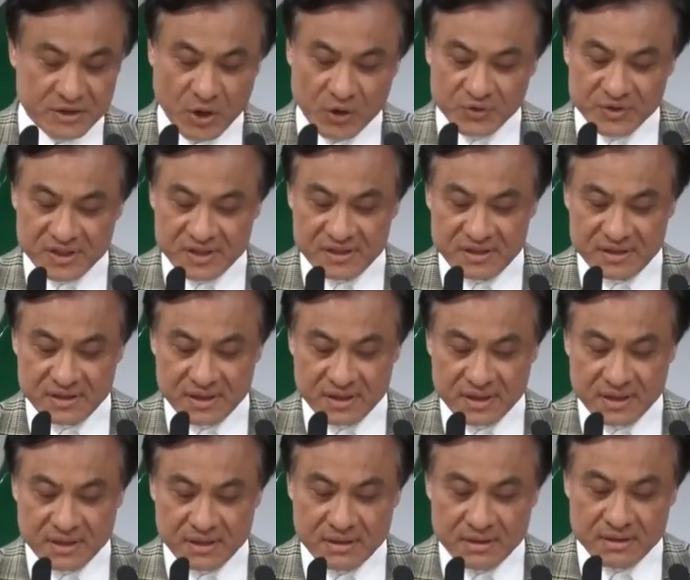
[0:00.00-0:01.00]
同志，
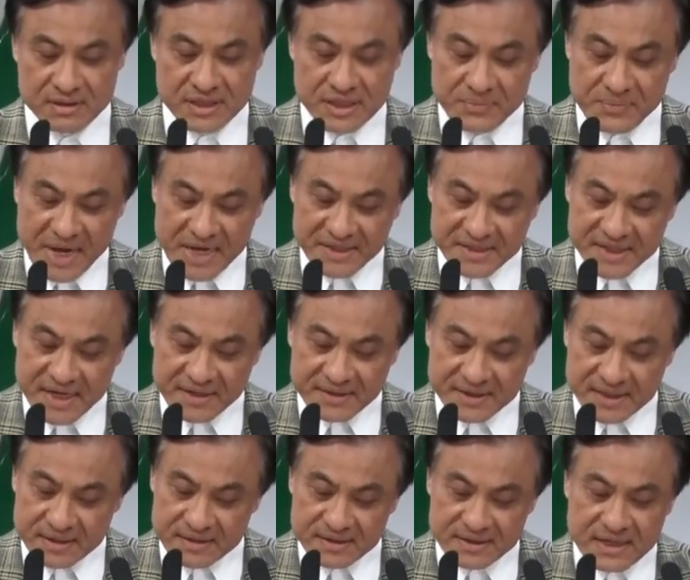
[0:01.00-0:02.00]
金门县
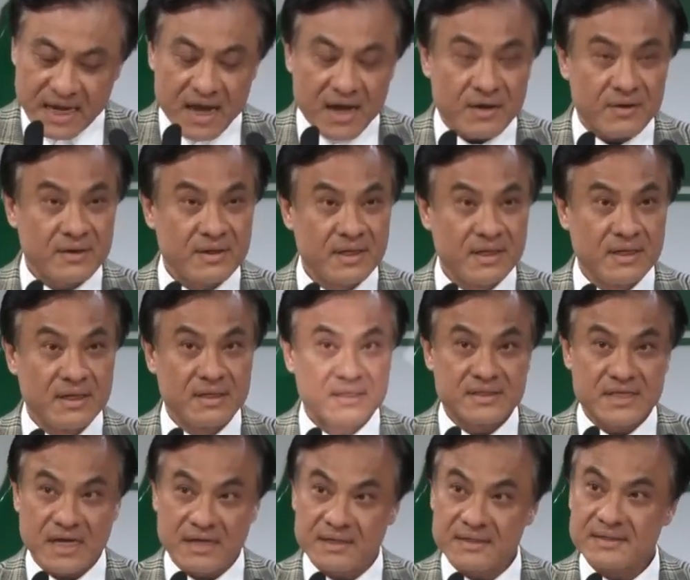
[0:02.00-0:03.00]
征召
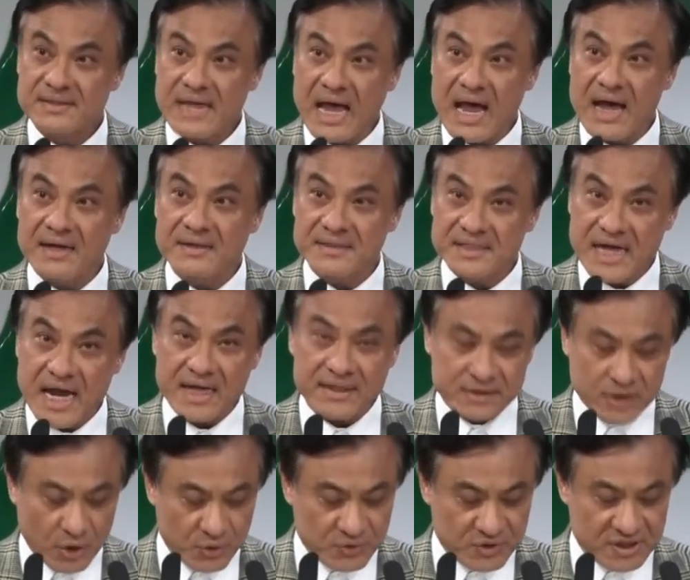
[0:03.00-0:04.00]
陈昌江
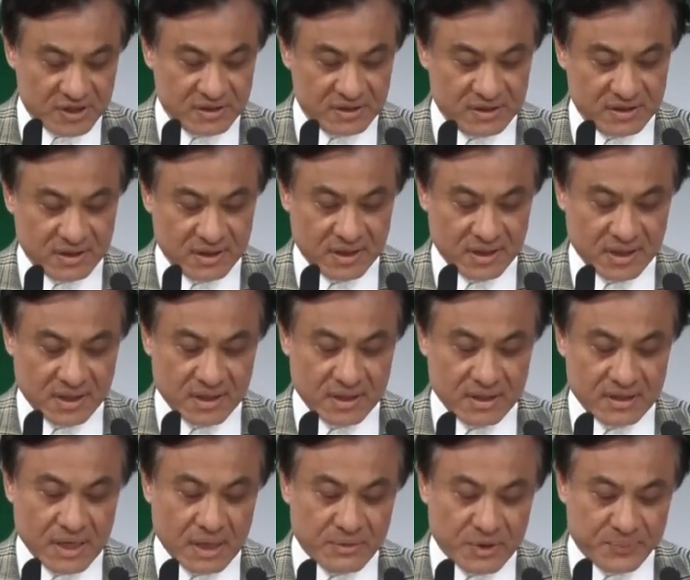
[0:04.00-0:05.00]
同志。
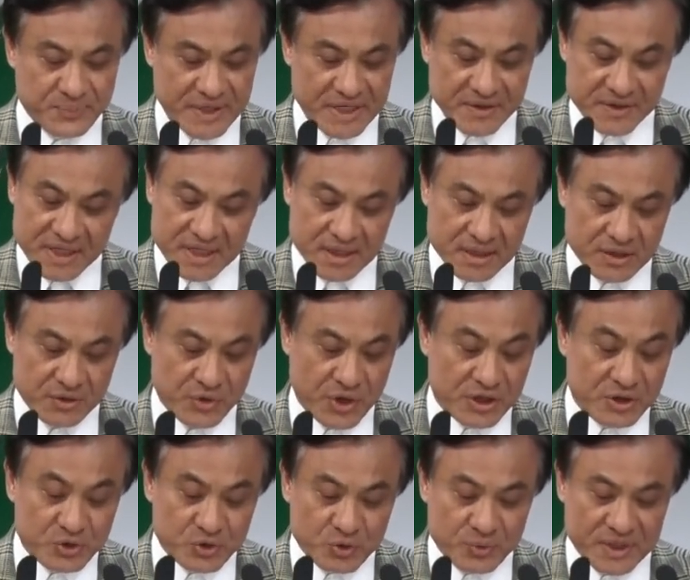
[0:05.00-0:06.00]
那么平地
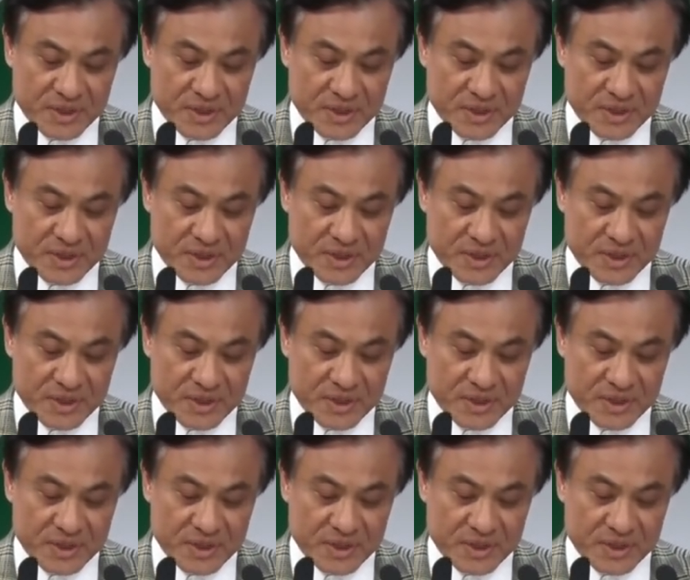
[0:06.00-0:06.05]
原住